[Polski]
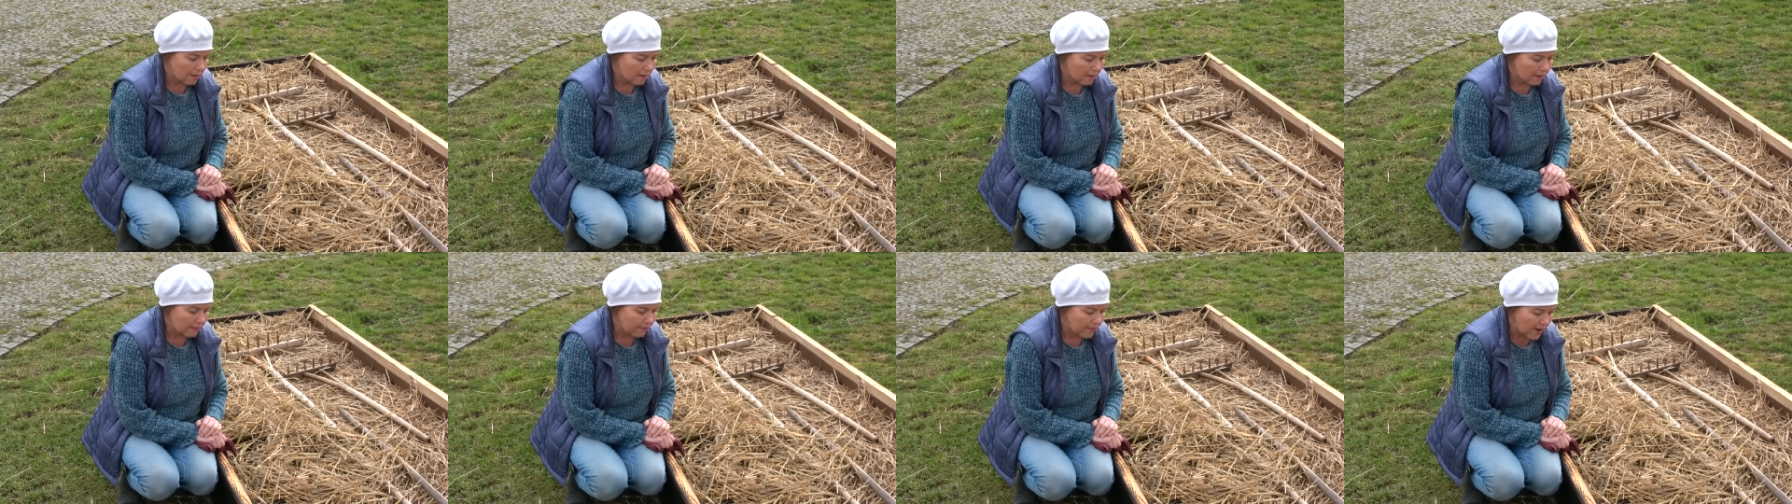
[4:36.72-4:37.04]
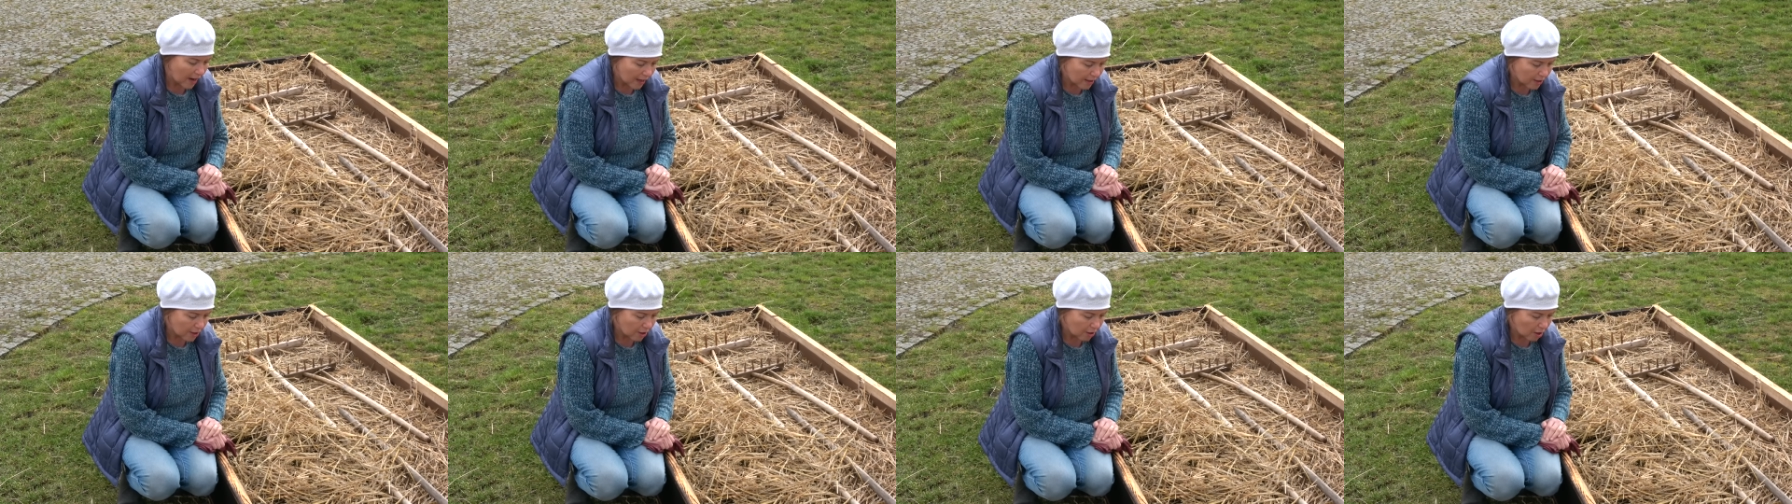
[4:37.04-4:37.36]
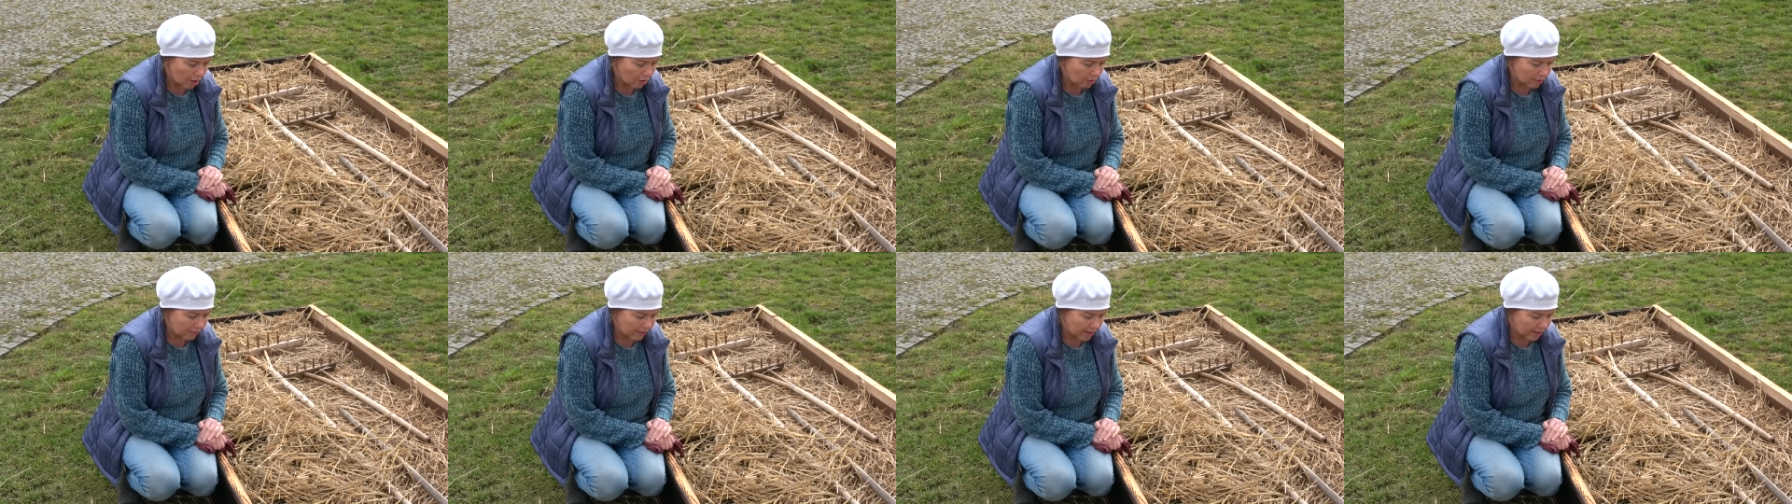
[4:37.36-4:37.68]
y, w
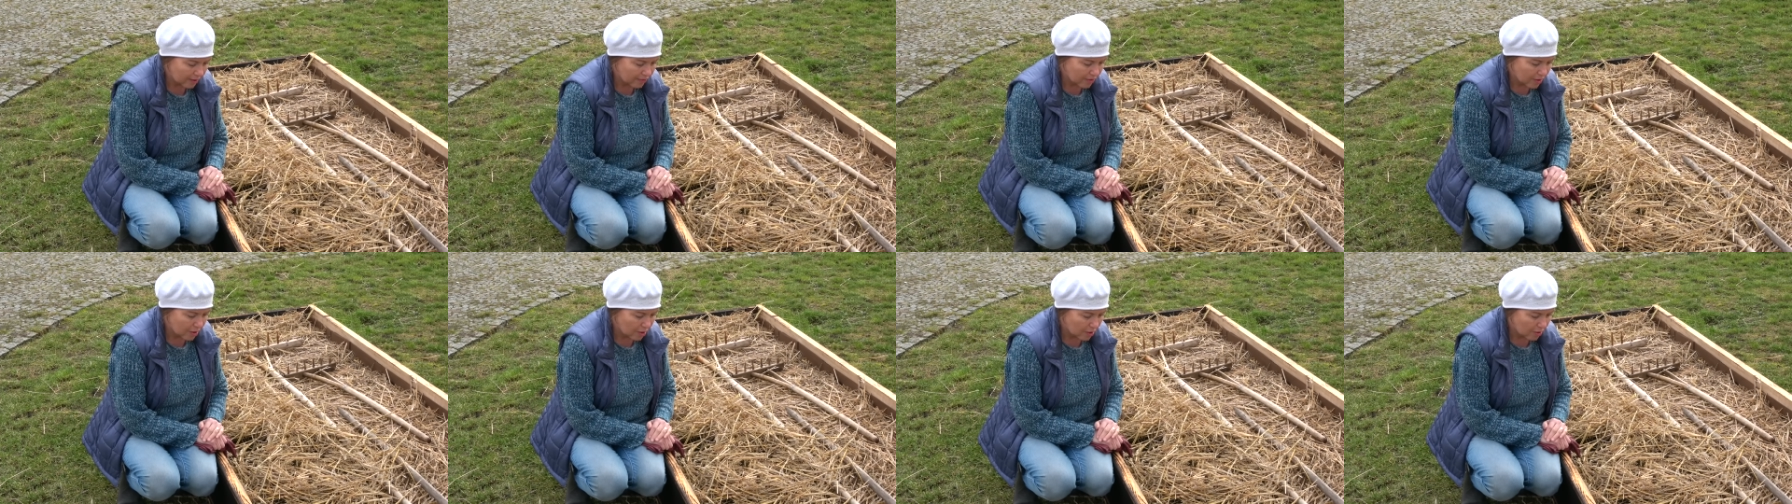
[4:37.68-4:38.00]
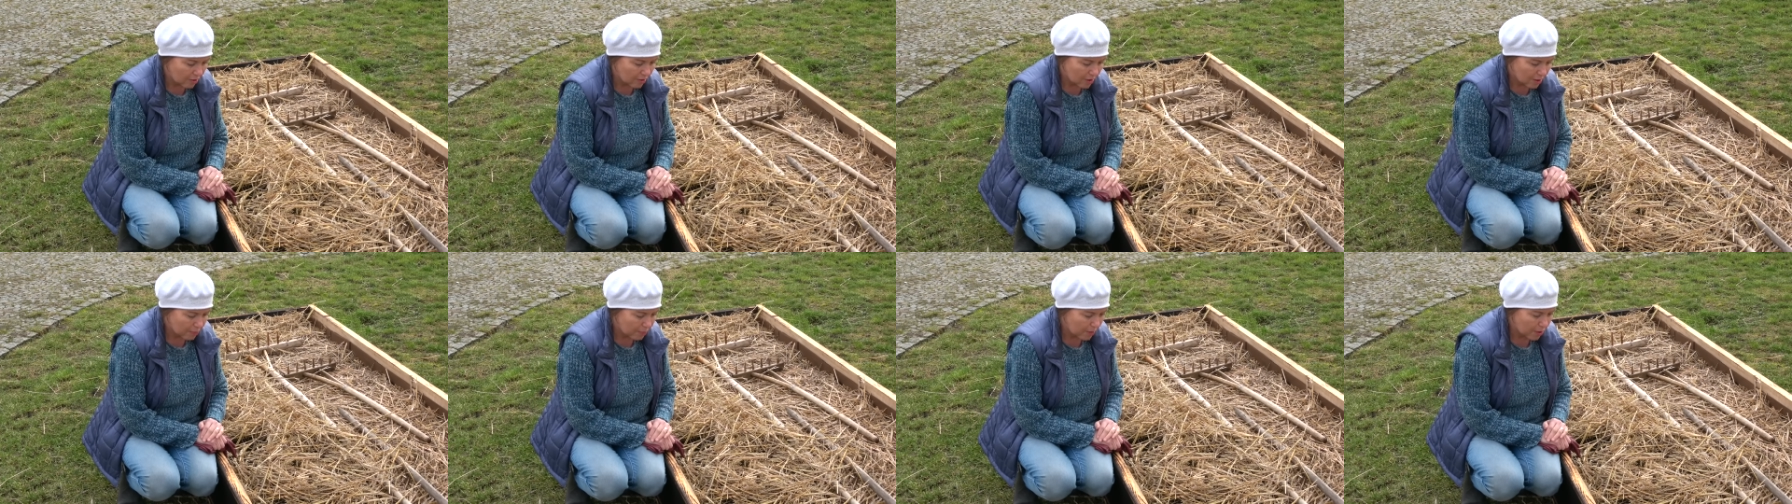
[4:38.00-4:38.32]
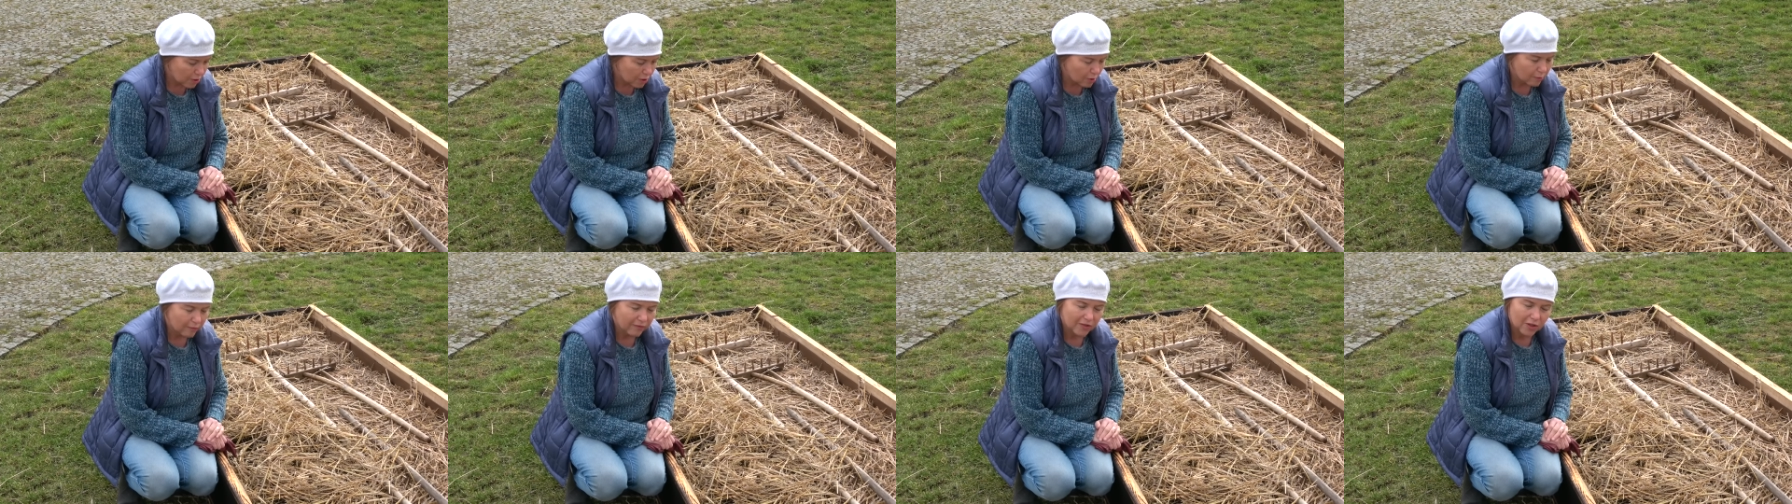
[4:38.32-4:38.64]
jakikolwiek
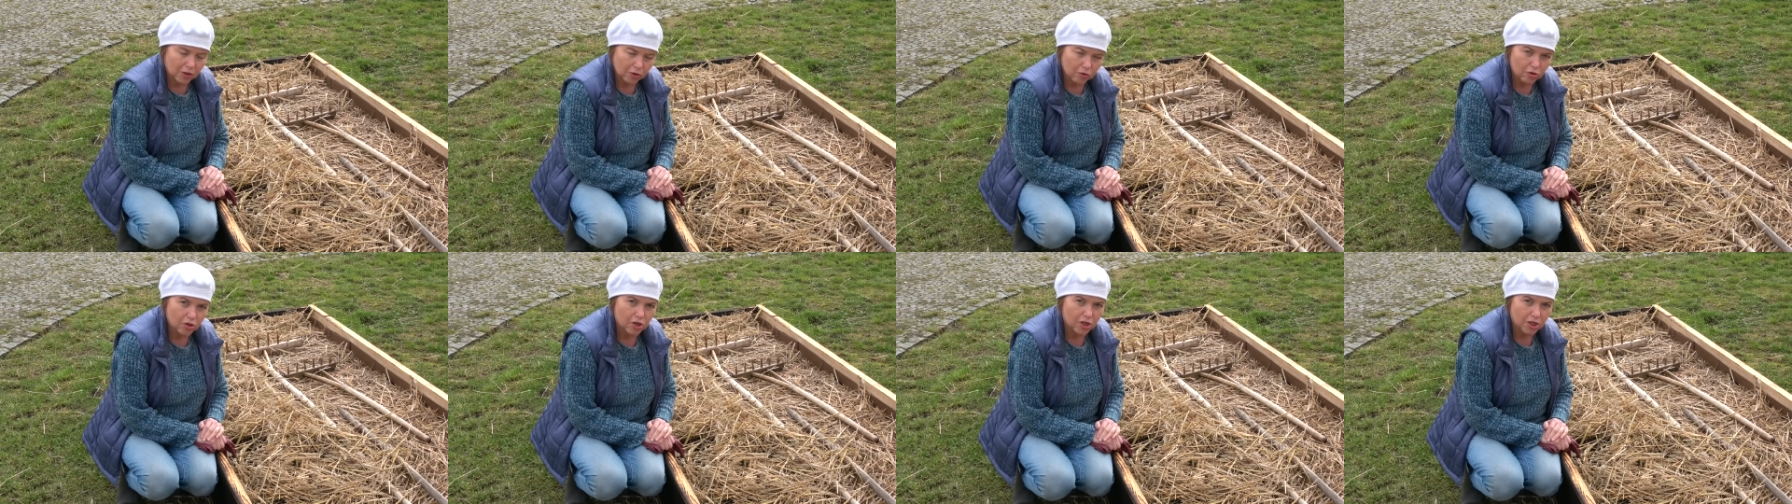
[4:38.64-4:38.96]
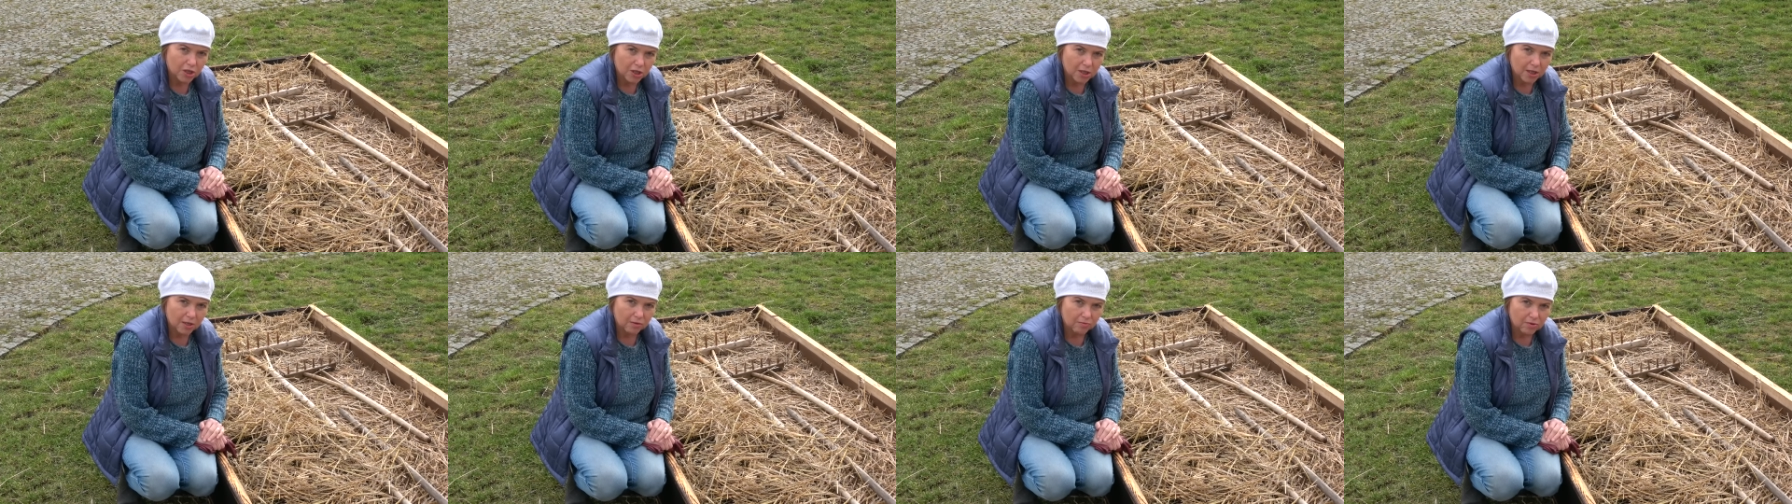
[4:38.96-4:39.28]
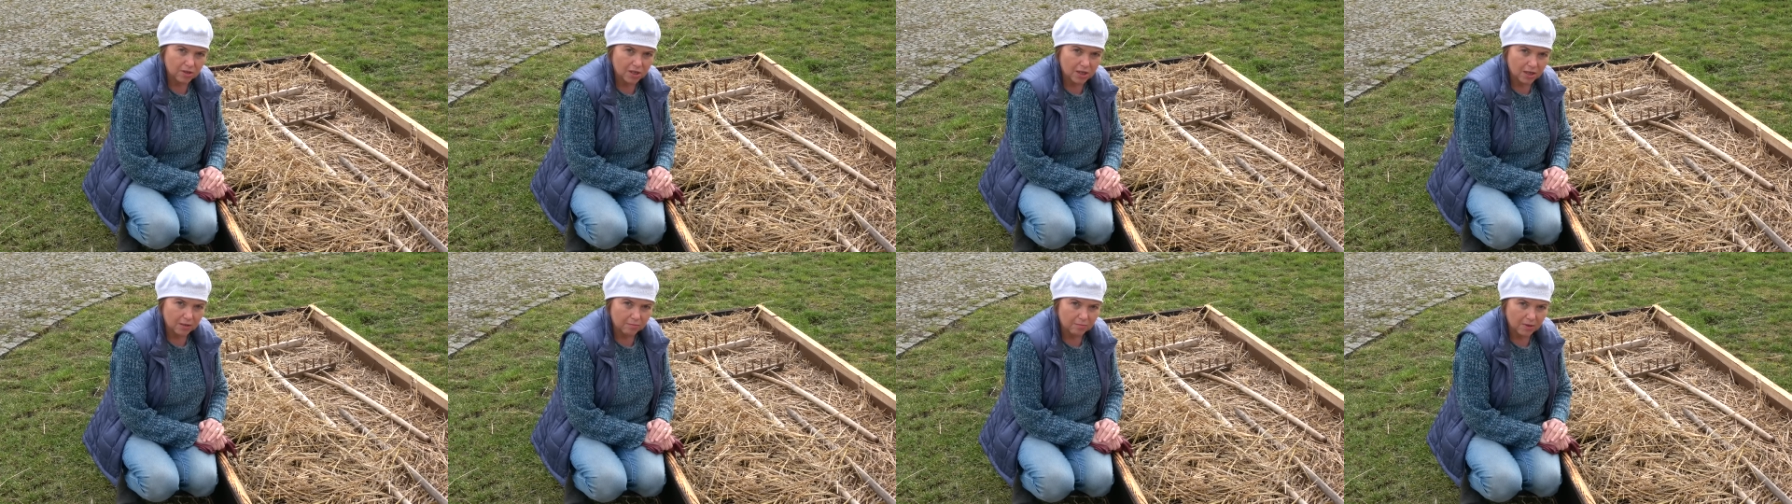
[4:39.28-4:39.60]
sposób wzruszyć tę
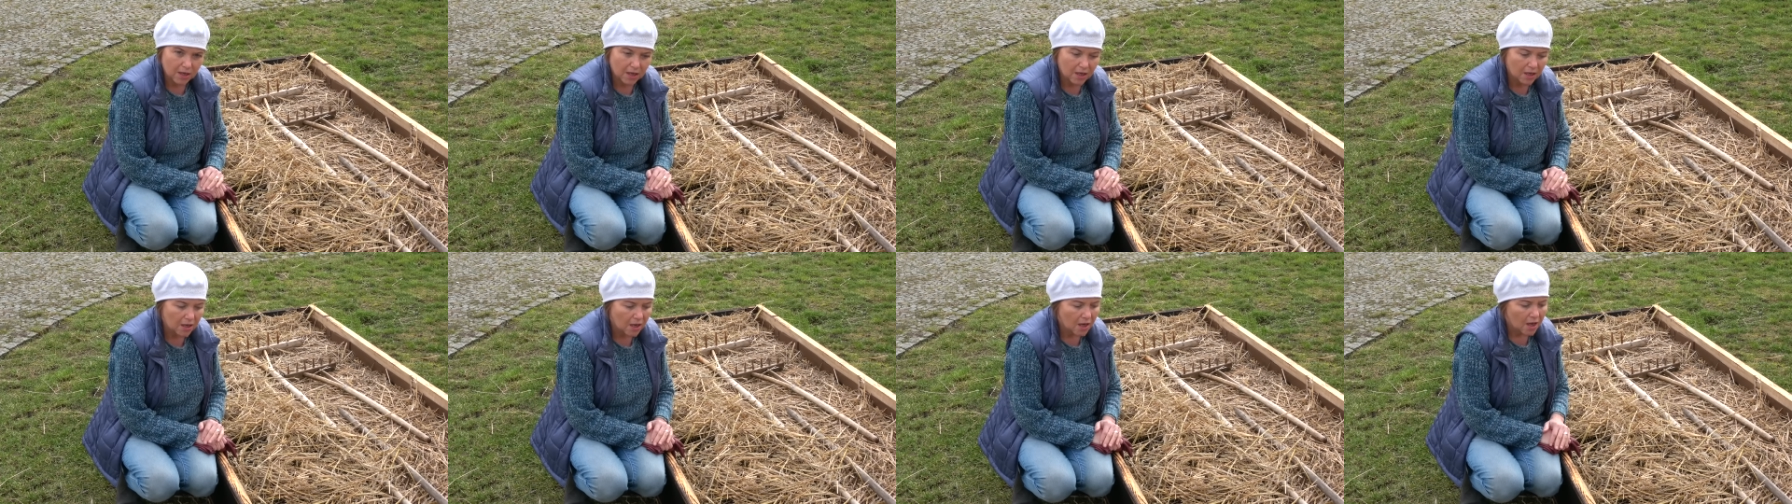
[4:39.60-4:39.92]
ziemię,